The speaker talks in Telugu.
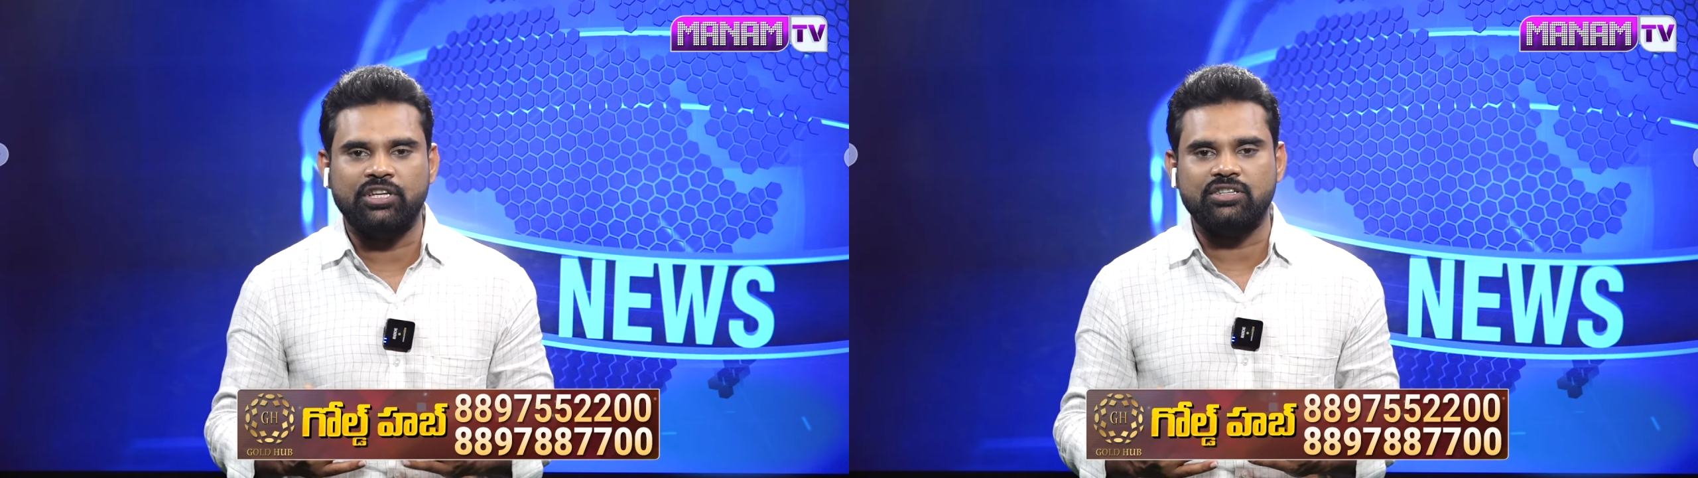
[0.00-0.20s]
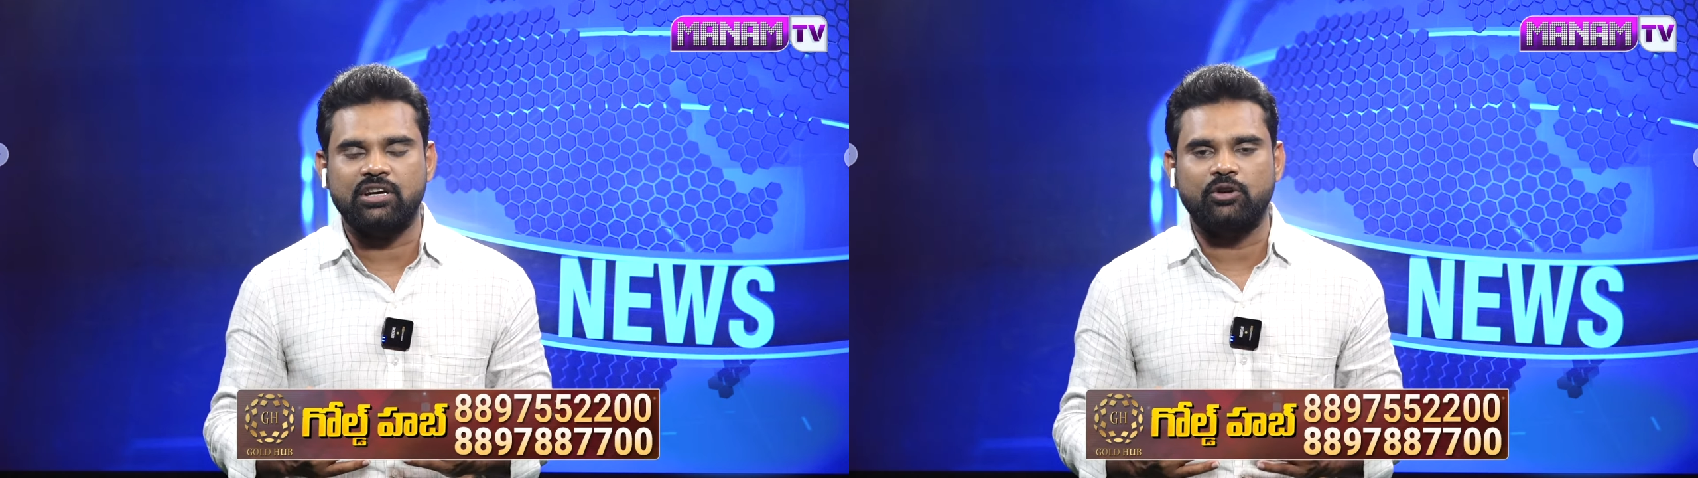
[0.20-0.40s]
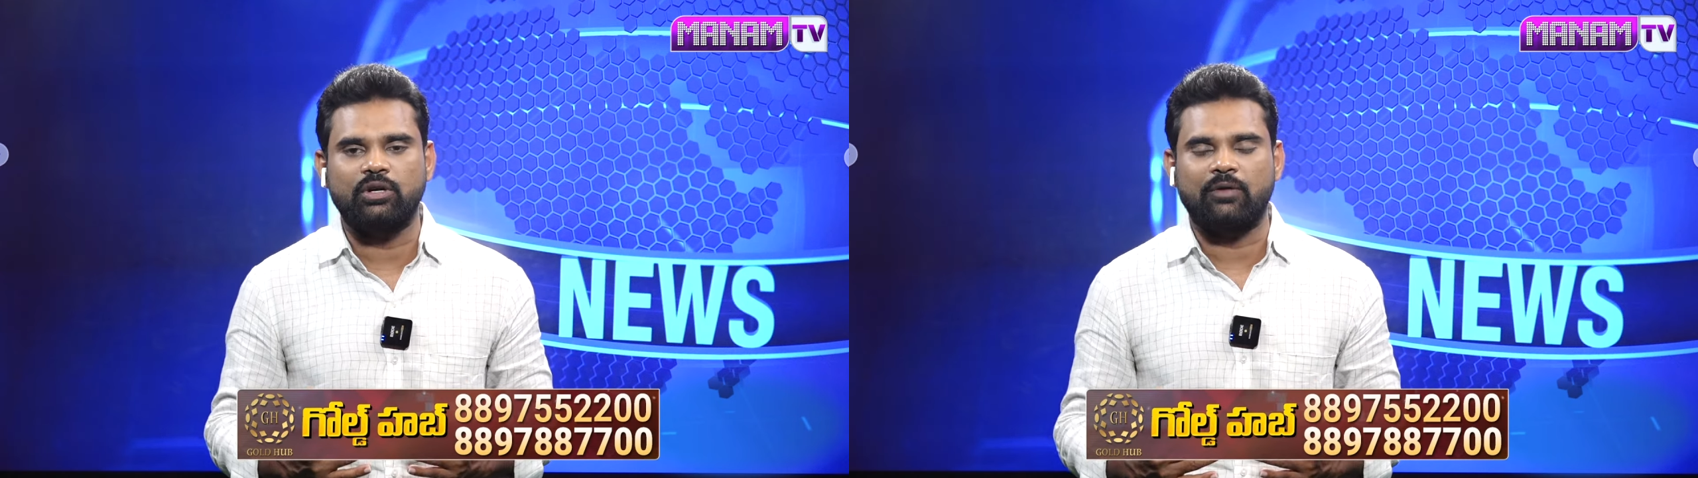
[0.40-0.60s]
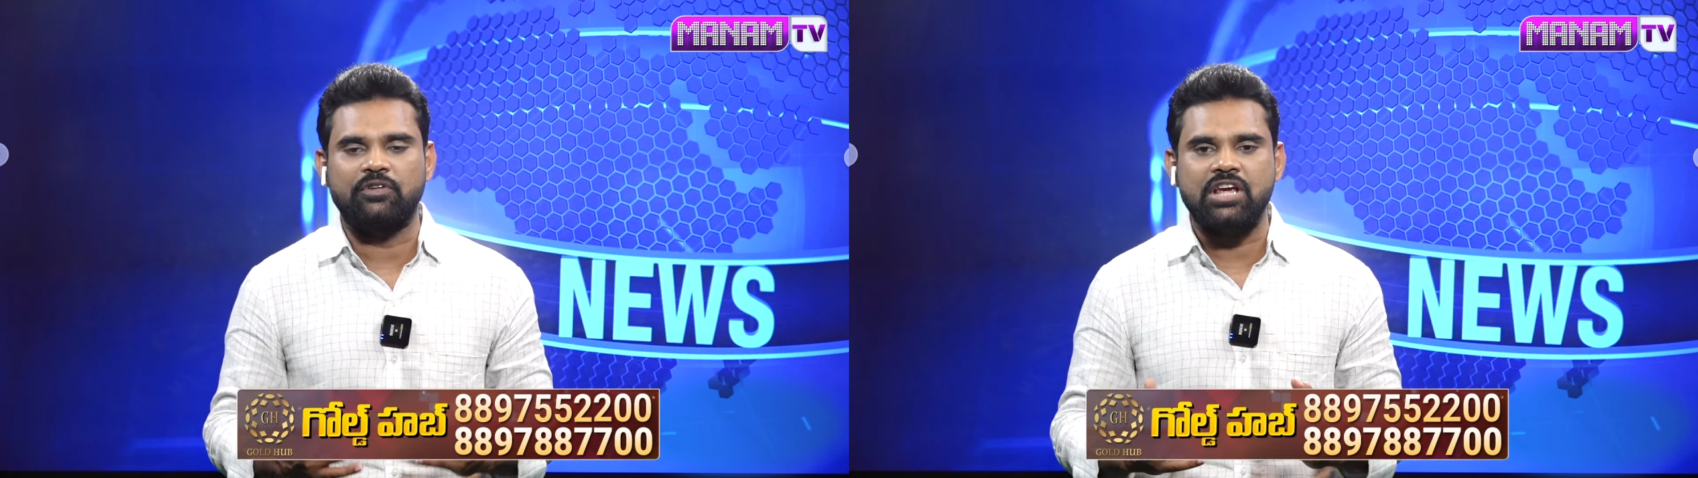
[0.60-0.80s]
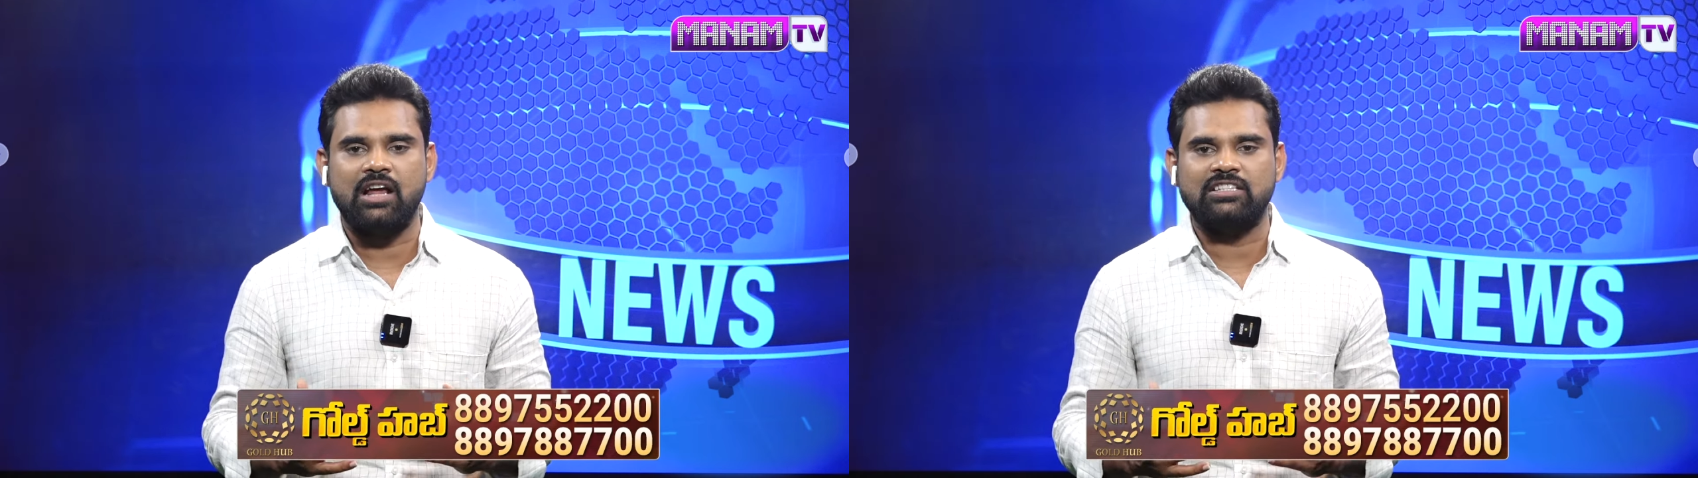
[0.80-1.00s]
చేసినటువంటి
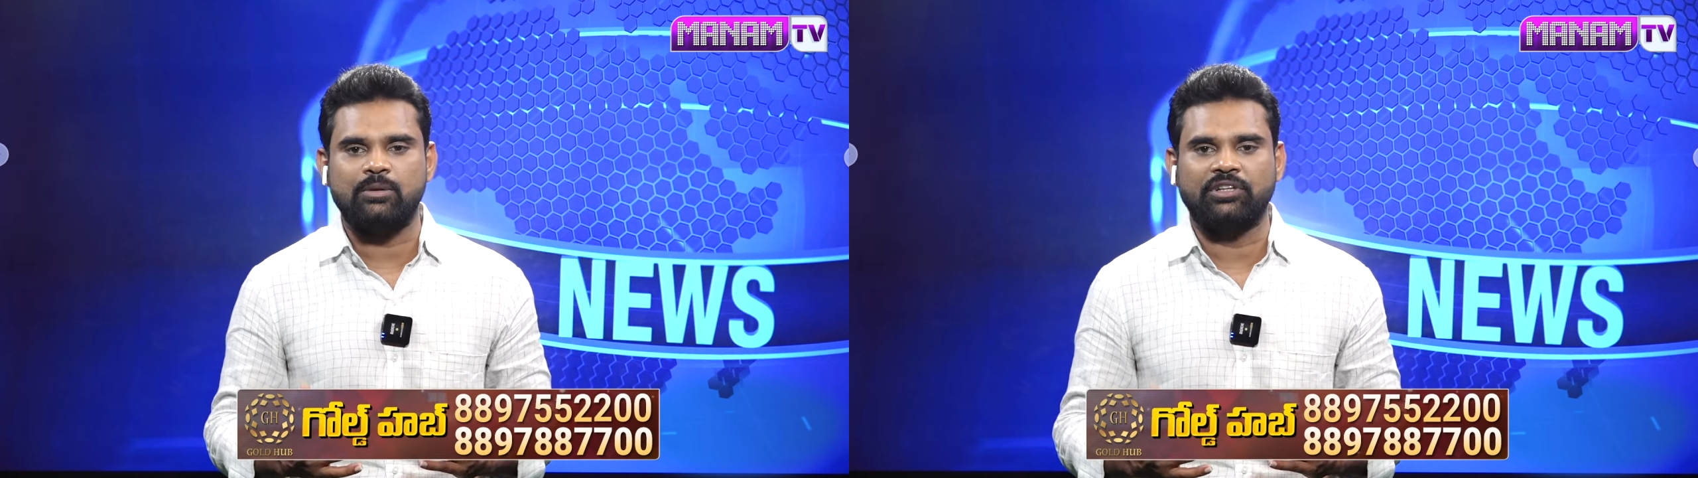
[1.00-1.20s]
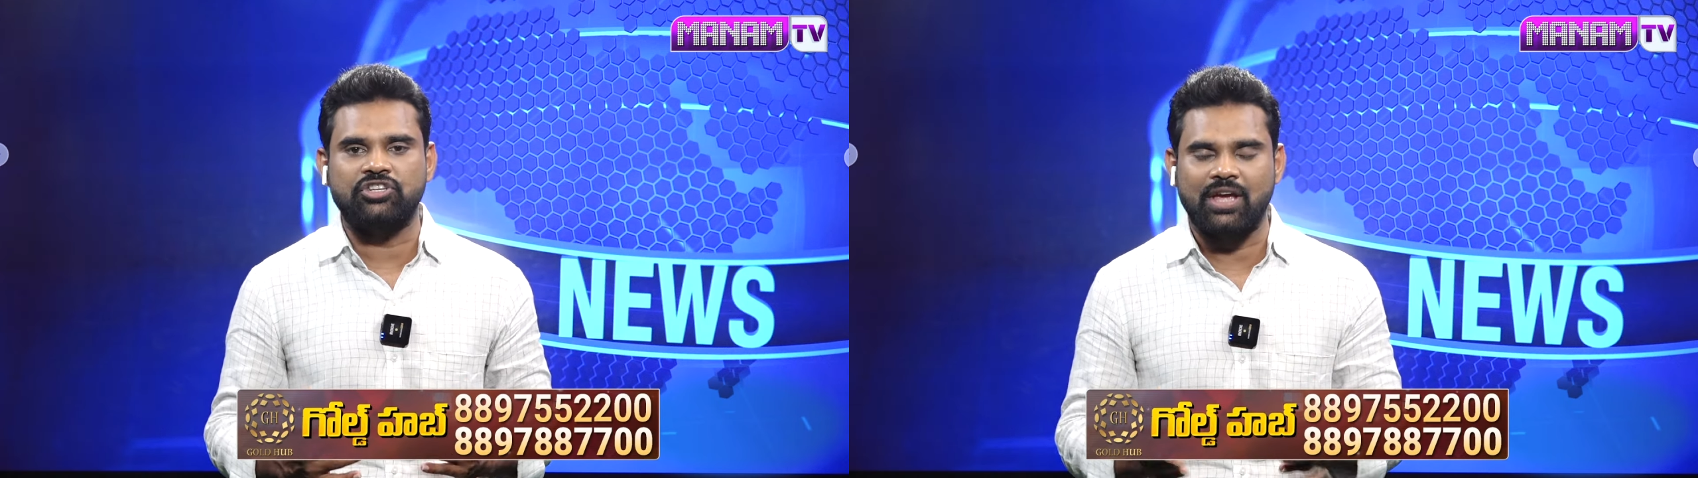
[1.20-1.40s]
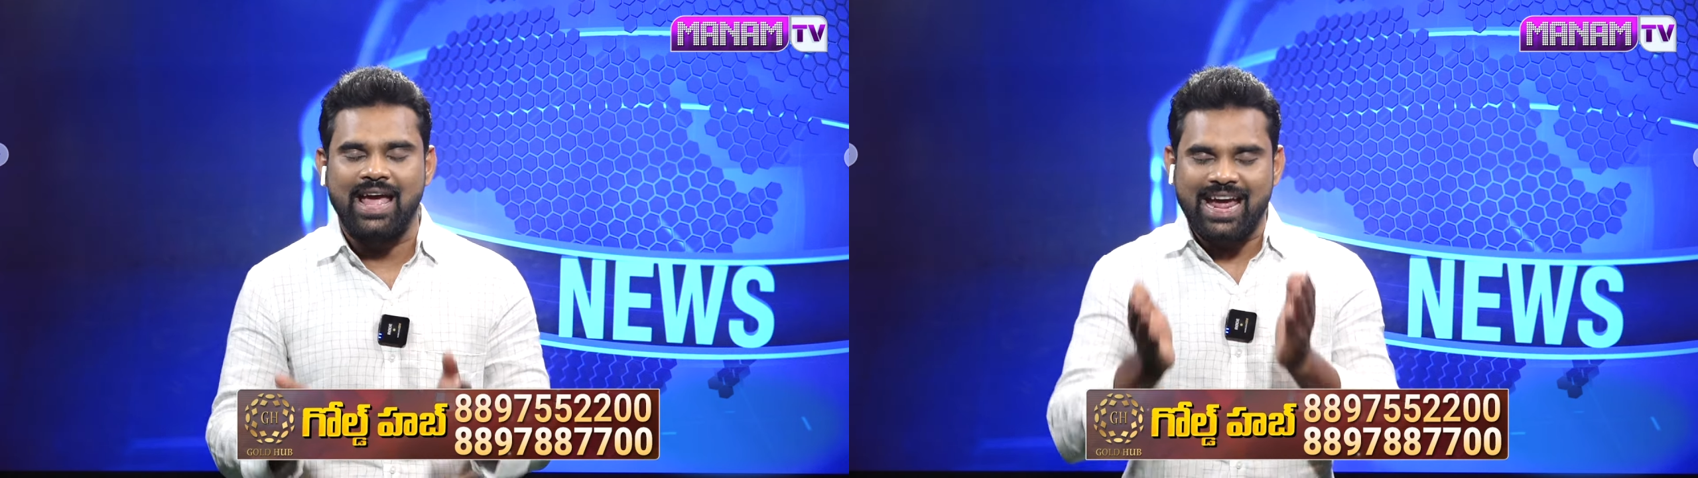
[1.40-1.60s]
విషయాలకు సంబంధించి